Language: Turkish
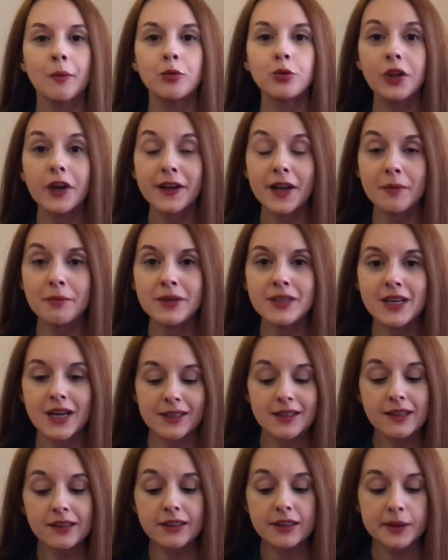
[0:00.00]
Bunlardan bir
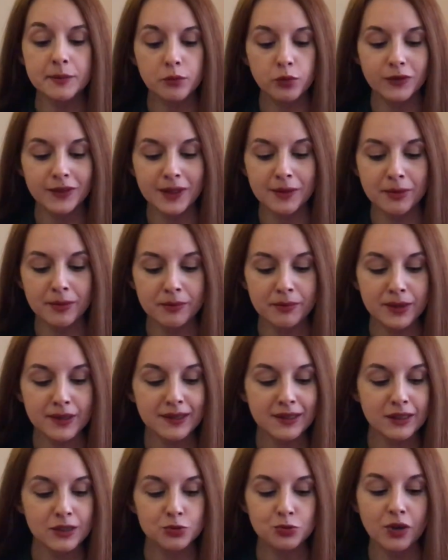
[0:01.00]
tanesi Nimbus
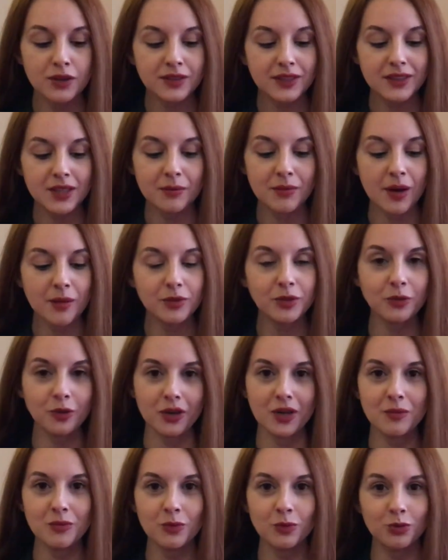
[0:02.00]
2001. Şu anda tamamını
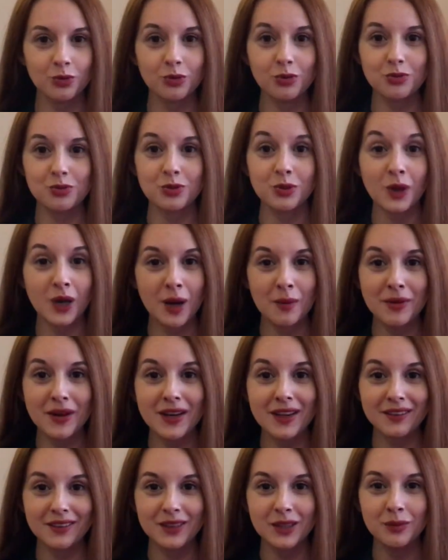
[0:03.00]
göremiyorsunuz çünkü
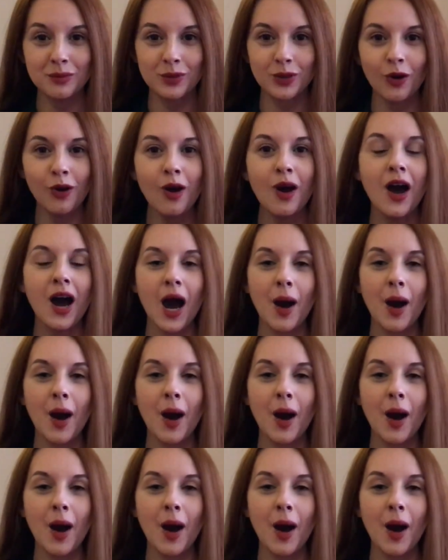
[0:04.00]
kameraya sığmıyor.